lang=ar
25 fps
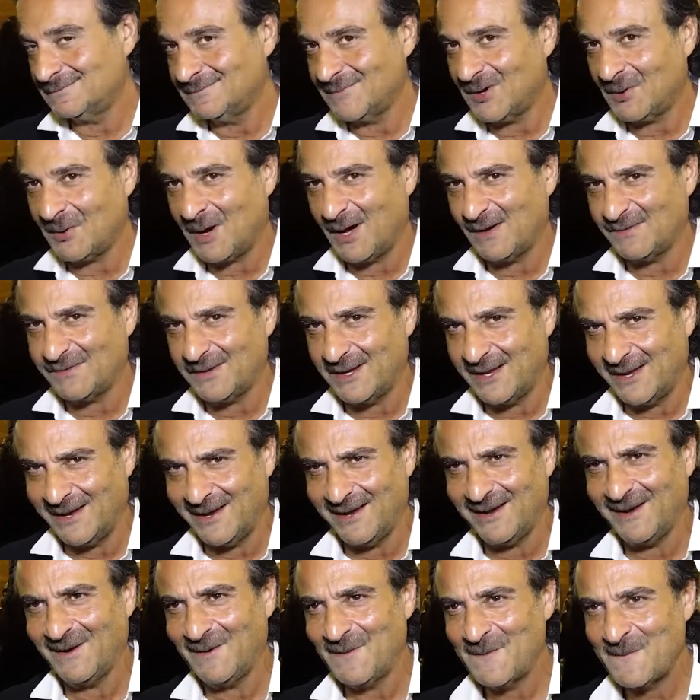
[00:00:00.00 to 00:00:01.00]
ما بعرف
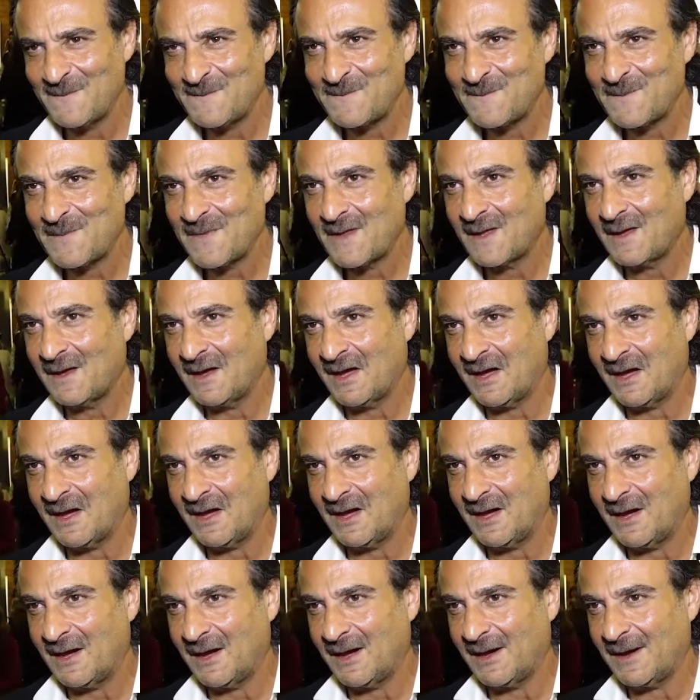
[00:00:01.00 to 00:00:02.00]
ليه
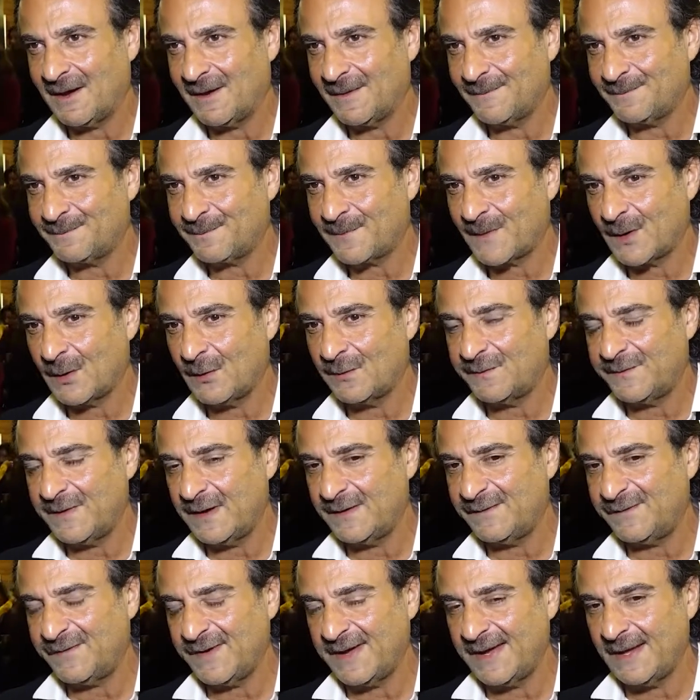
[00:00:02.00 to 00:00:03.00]
آه
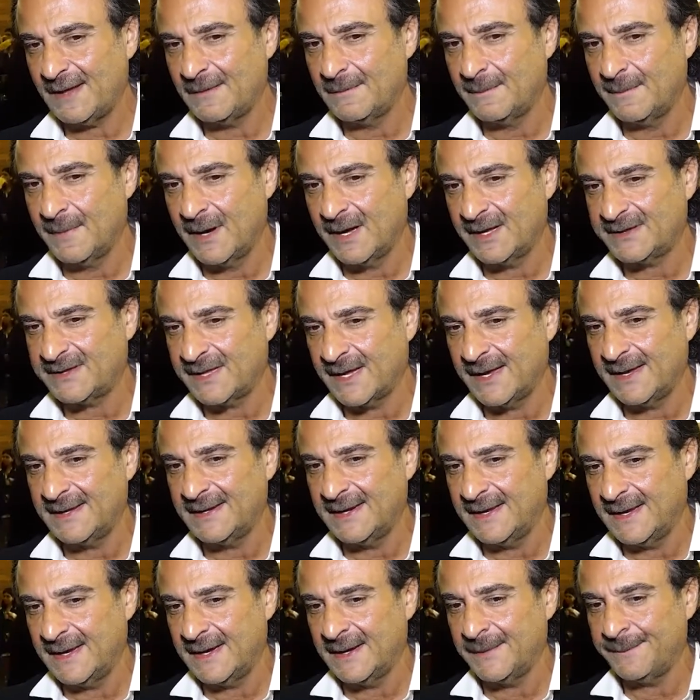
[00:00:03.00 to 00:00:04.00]
وفي فيلم
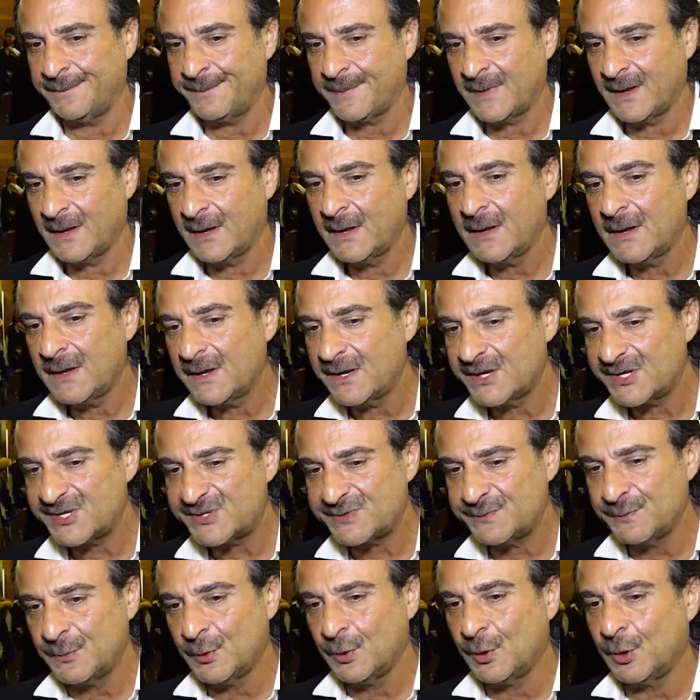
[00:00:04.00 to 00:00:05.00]
تاني
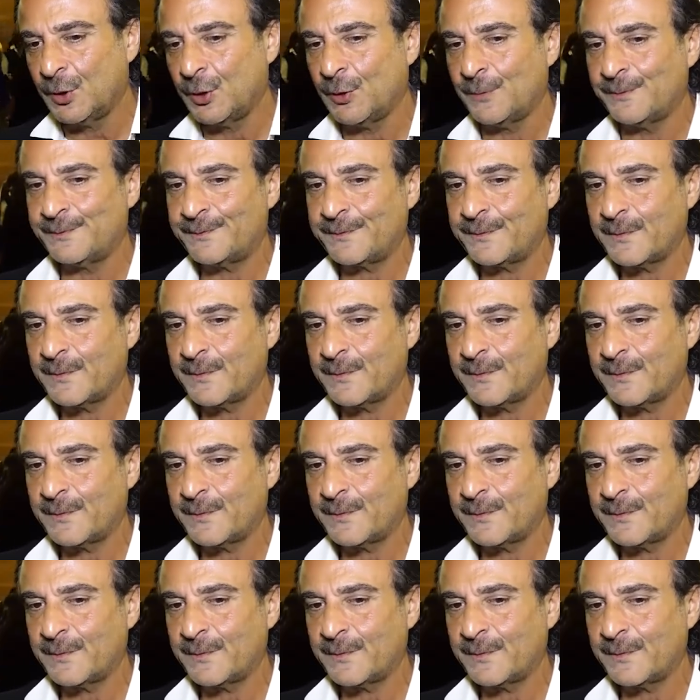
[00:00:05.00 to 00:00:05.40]
اسمه